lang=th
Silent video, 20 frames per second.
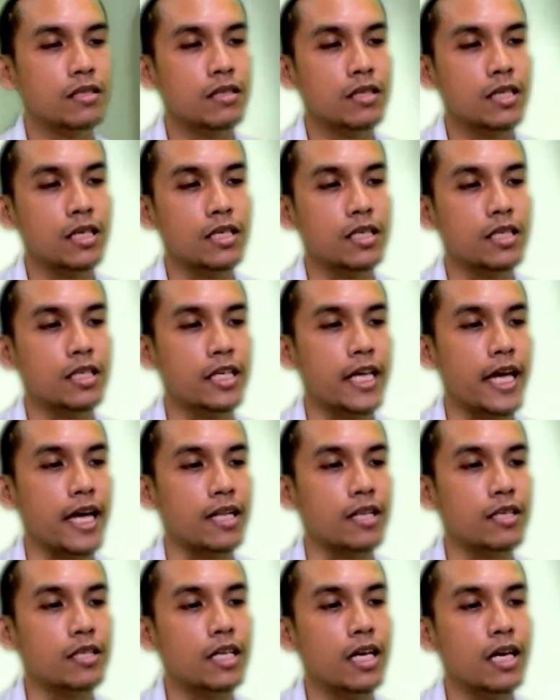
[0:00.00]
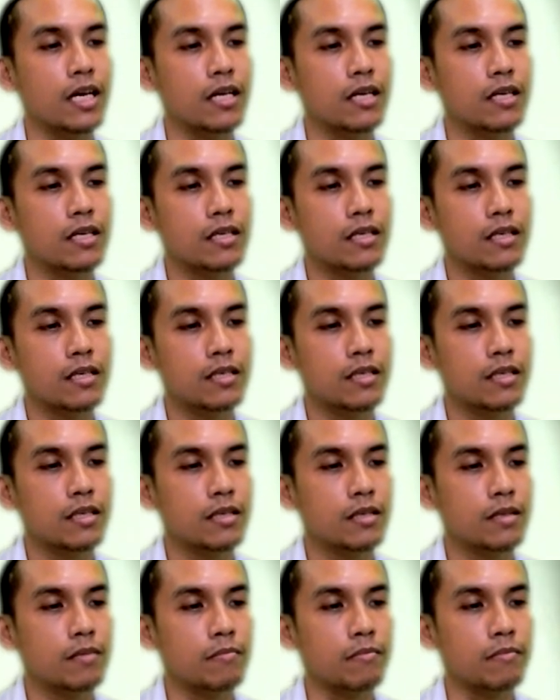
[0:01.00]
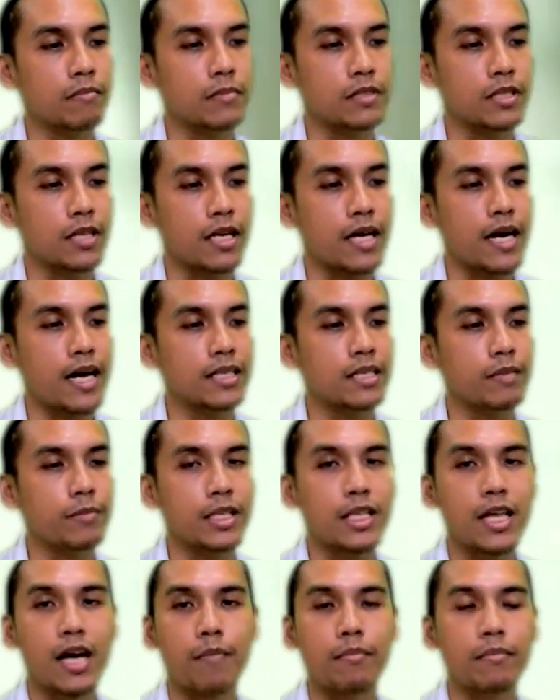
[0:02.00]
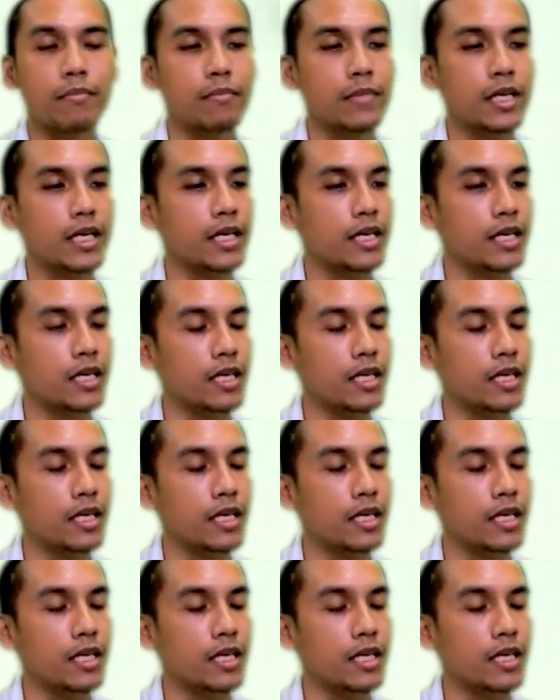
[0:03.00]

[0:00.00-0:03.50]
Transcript: ถ้าเกิดเก่งแล้วเนี่ยการจะมาทำไอ้